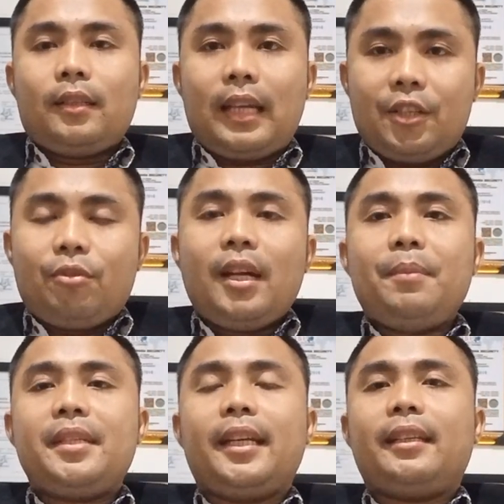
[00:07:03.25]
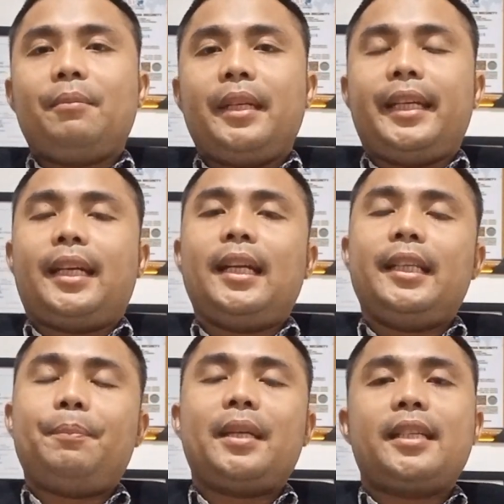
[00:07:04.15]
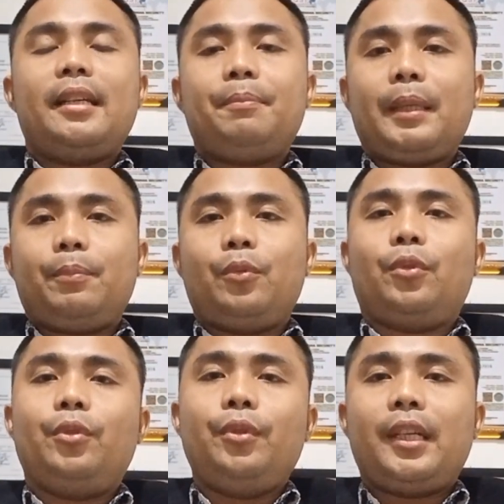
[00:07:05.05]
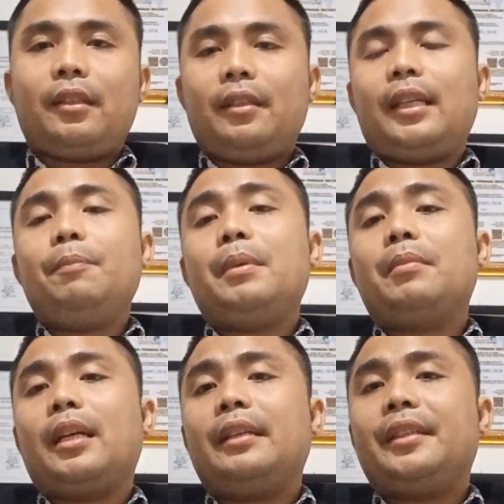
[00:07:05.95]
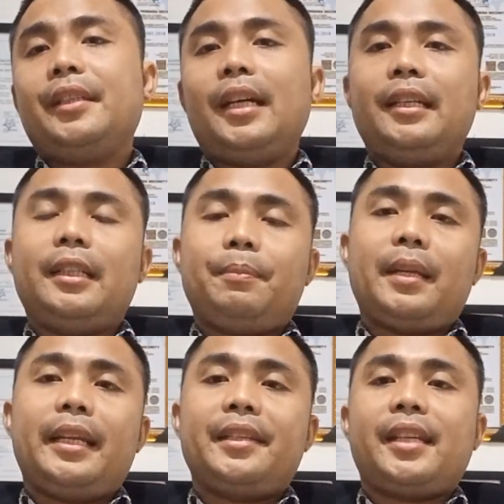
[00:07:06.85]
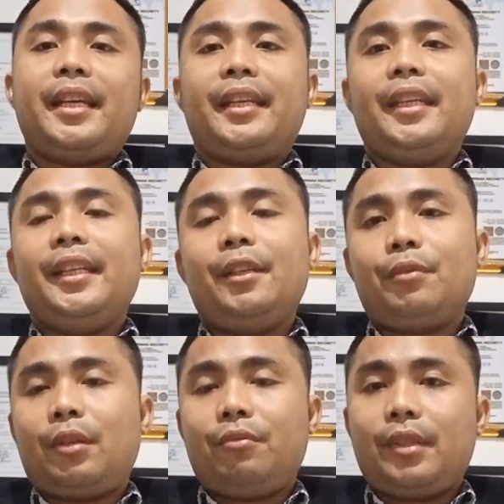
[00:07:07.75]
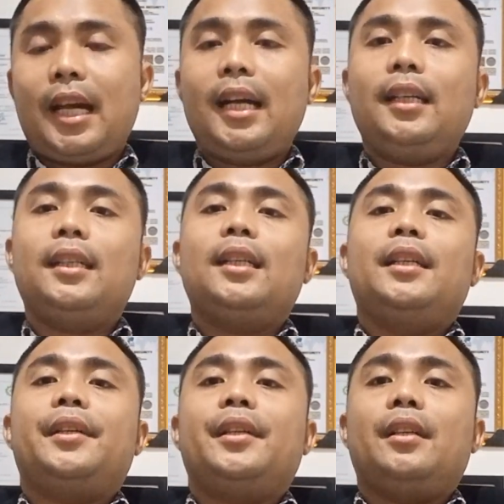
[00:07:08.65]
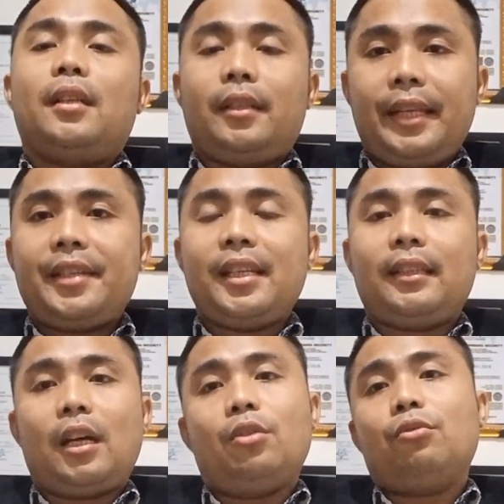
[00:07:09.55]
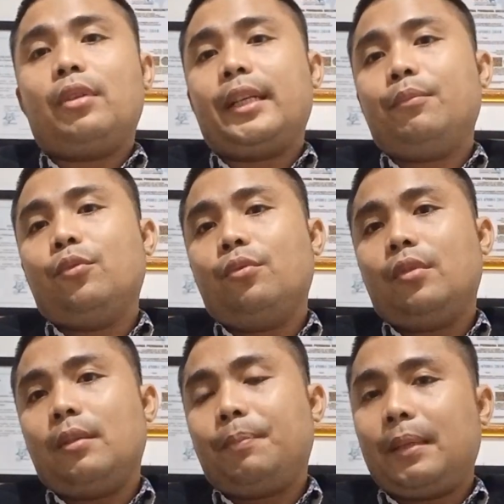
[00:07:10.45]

dan juga bisa kita melihat di pasal 40 ya tentang pemberhentian kepala desa ini di Undang-Undang eh, Desa tahun 2014